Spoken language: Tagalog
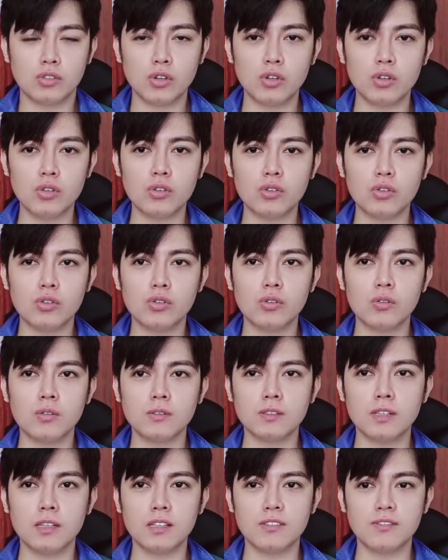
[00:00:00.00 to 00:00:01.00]
So,
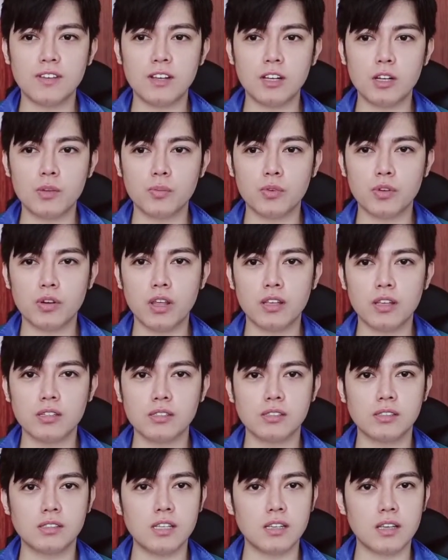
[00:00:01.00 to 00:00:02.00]
nung na-develop ko na
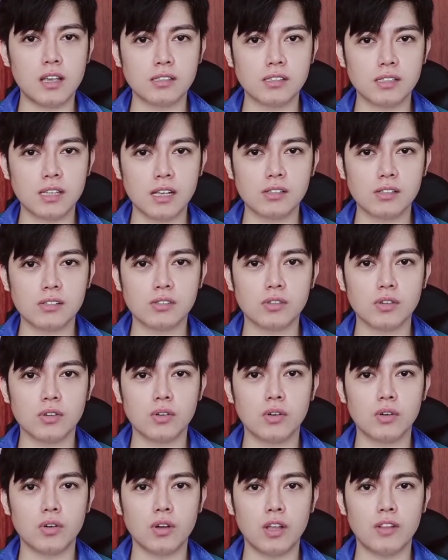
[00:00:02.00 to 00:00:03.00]
yung singing skills
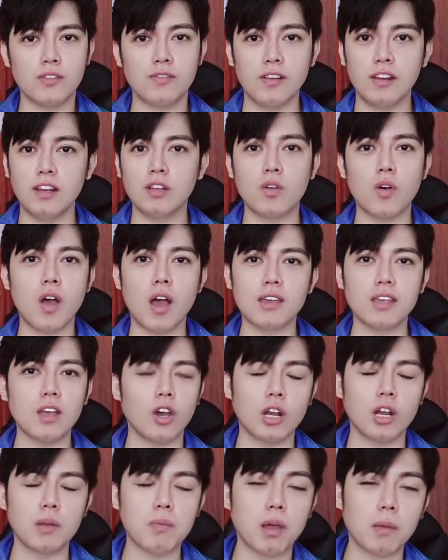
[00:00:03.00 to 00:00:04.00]
ko and feeling ko
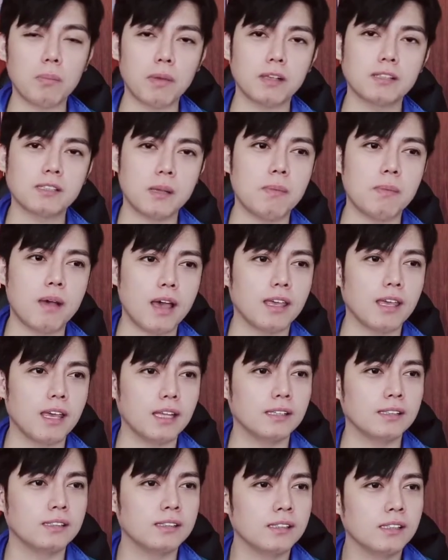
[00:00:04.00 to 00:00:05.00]
kaya ko na
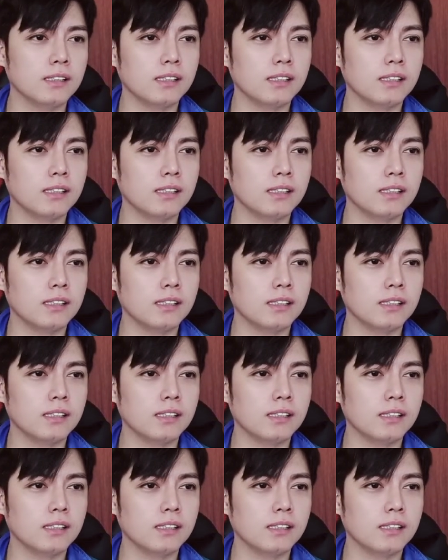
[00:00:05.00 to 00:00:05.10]
makipagsabayan,